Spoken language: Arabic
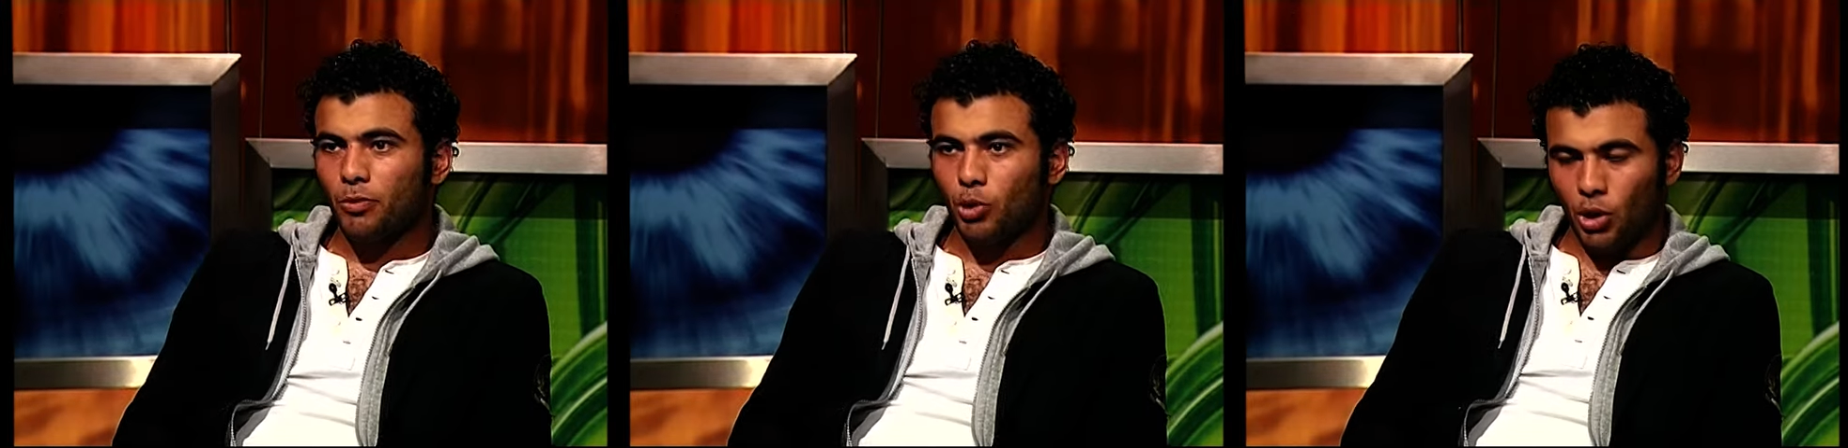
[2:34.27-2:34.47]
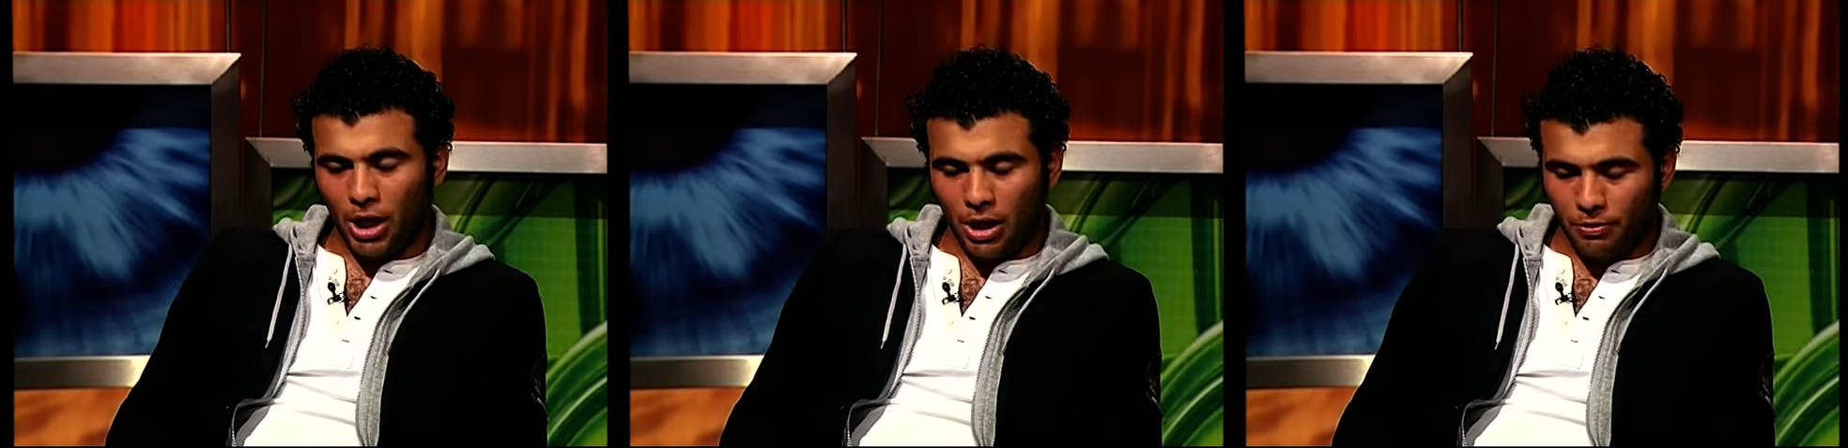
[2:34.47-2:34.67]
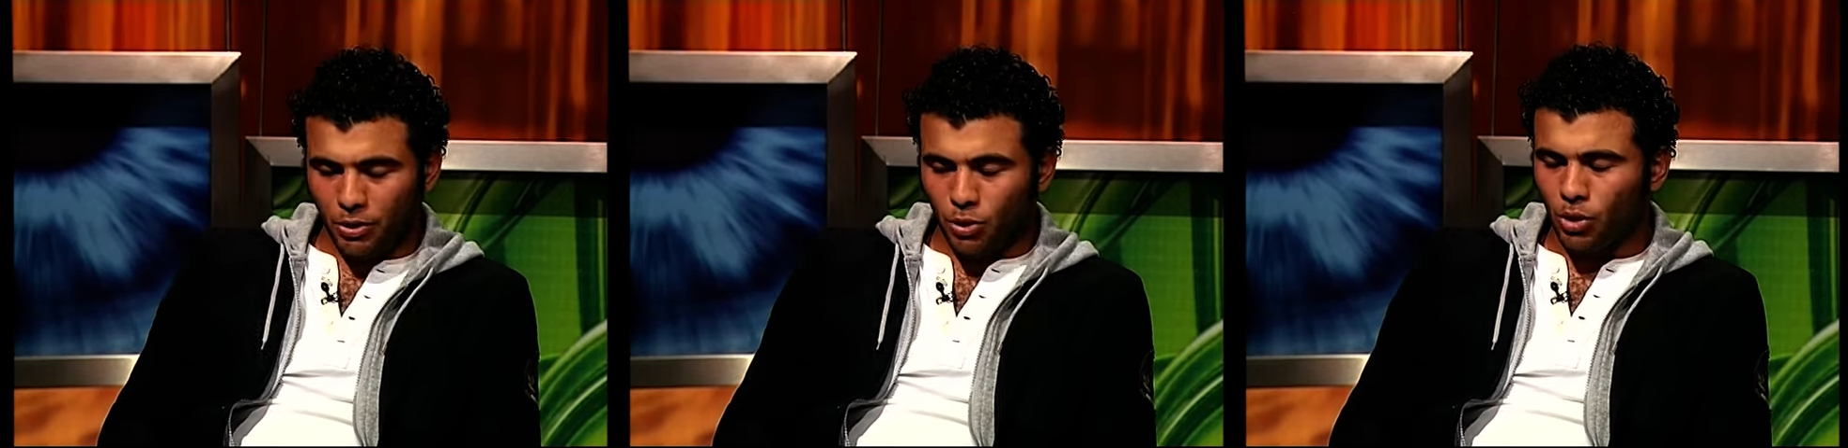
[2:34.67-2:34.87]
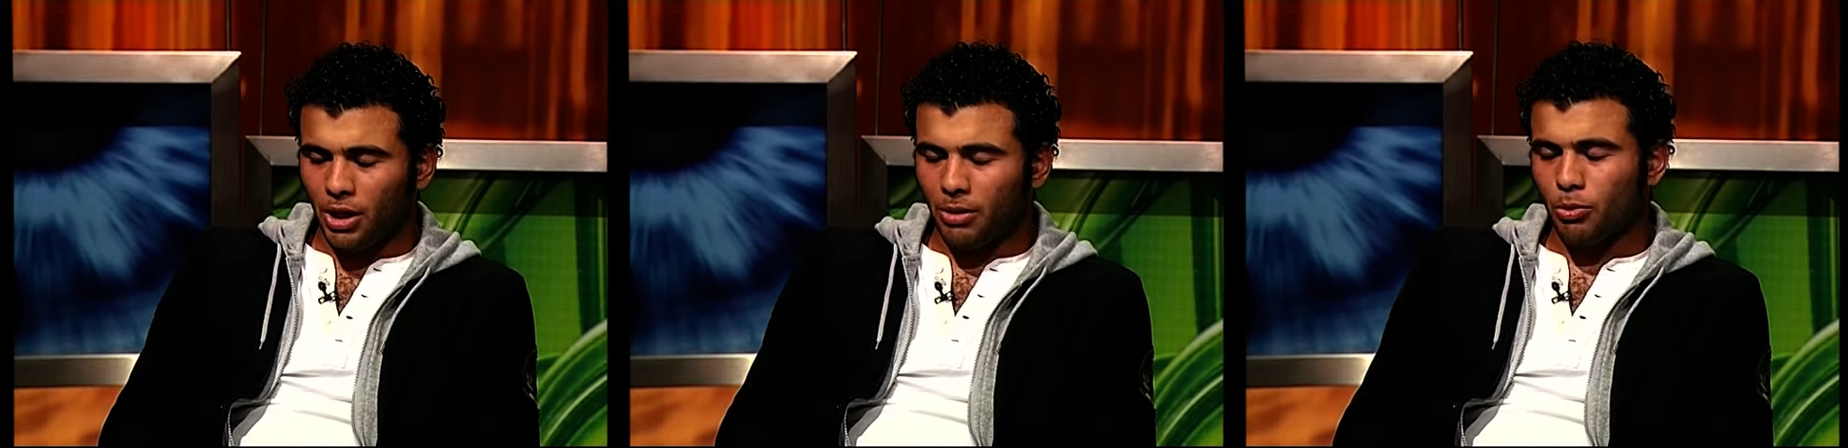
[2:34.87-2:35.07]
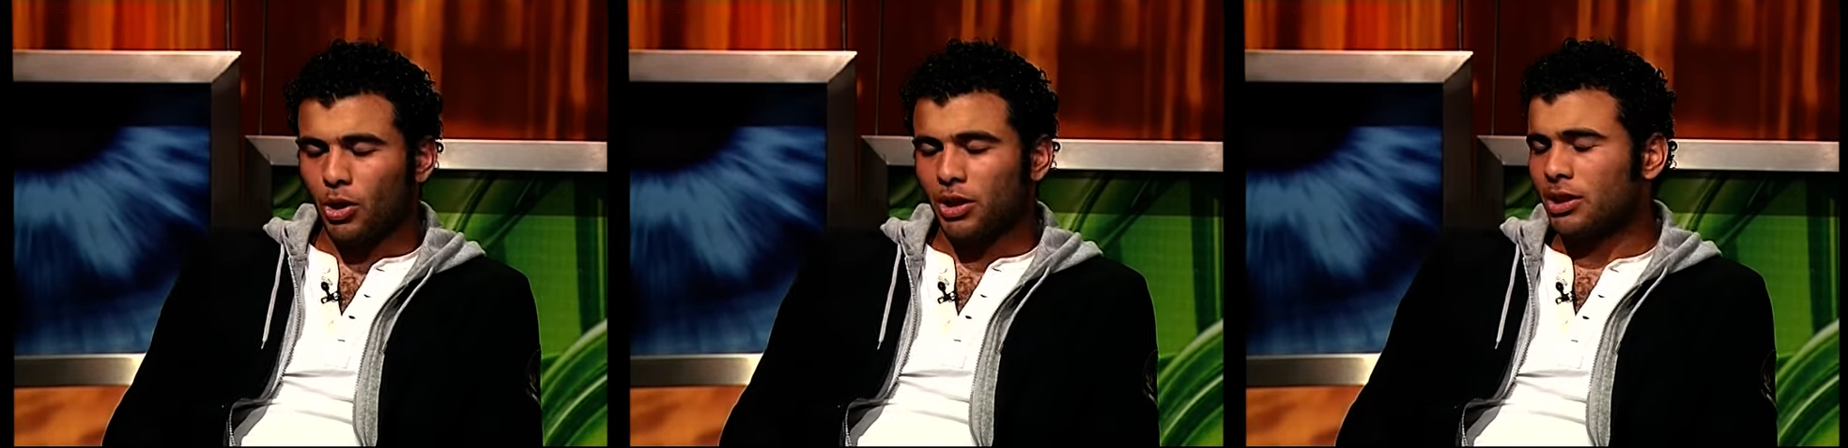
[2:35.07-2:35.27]
احنا عارفين ان هو
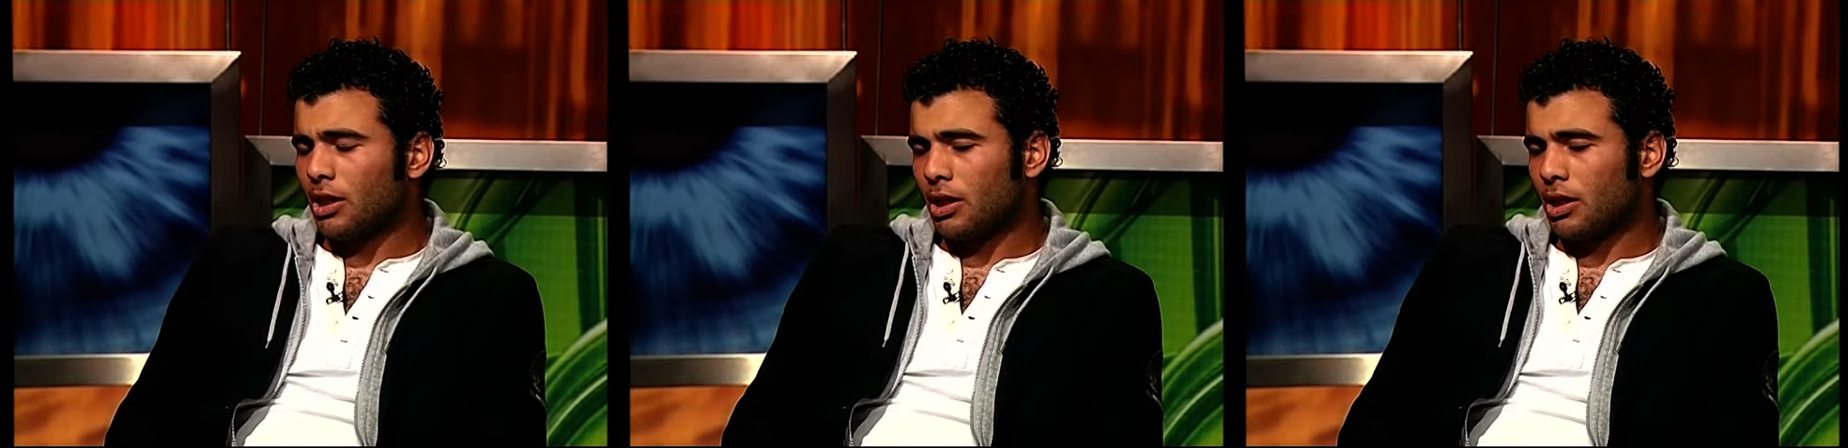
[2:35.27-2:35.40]
لعيب كويس